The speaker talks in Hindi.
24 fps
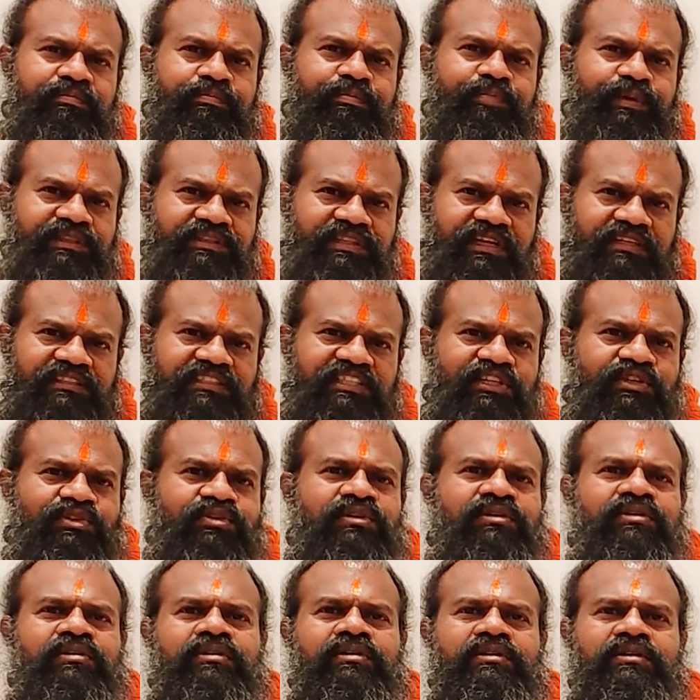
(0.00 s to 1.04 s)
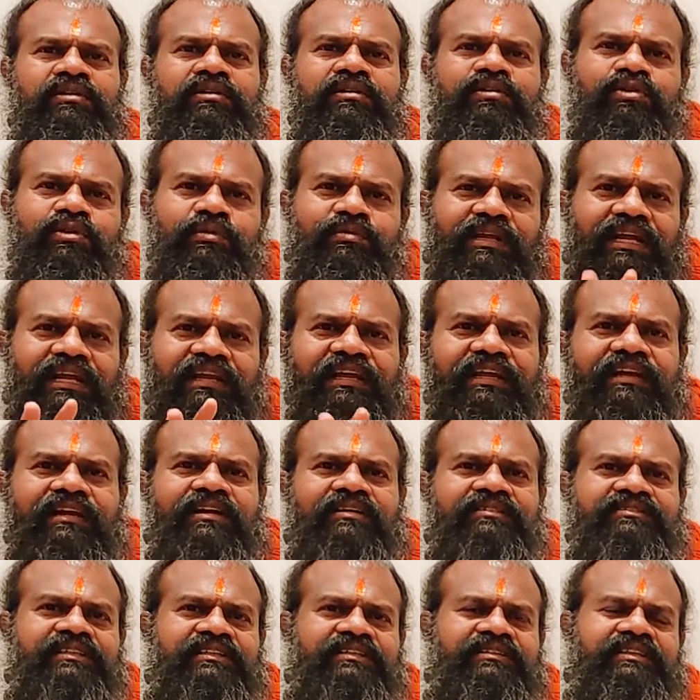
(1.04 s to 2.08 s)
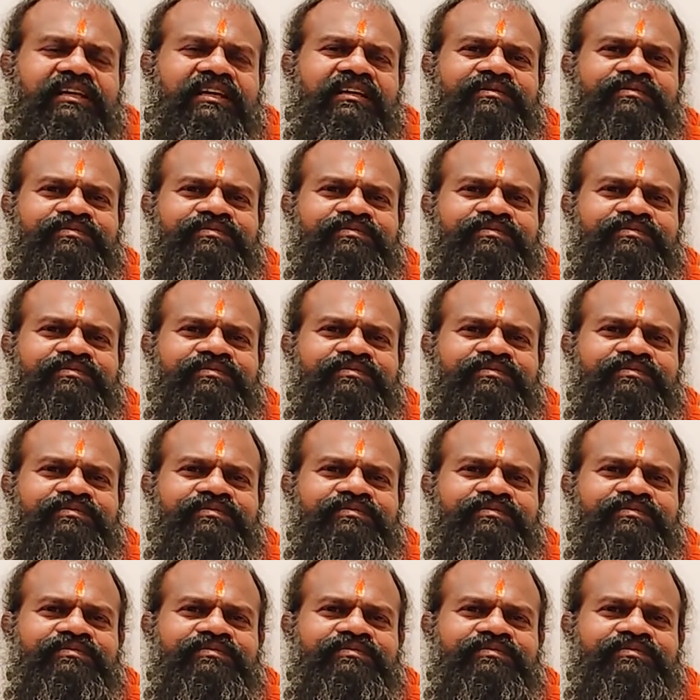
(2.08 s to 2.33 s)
पिताजी को गुमराह नहीं कर सकते